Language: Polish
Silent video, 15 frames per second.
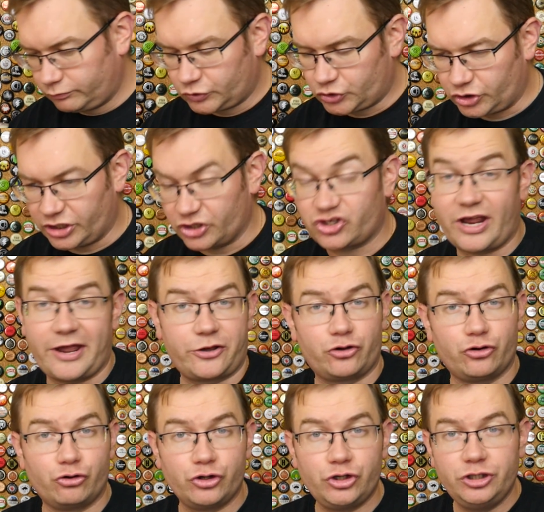czy też
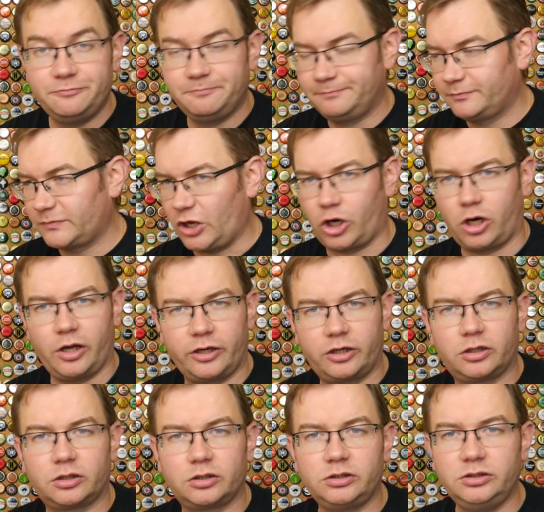ekry, ek,
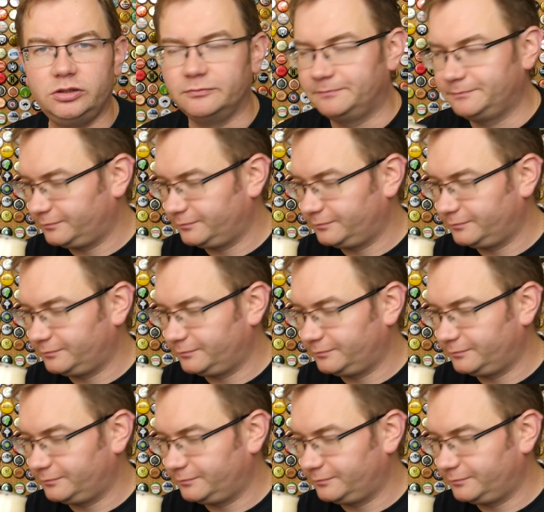ekry.